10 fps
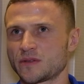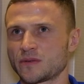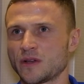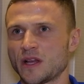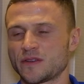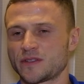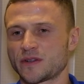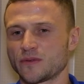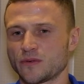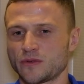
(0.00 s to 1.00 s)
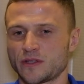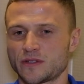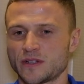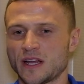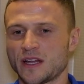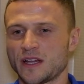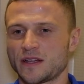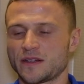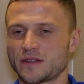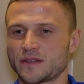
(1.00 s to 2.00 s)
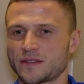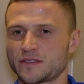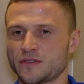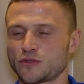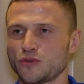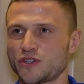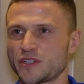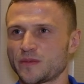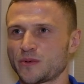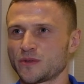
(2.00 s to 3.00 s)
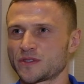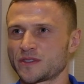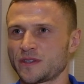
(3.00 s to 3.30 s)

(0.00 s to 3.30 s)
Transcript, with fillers: но все равно вот это э, связующая полуз...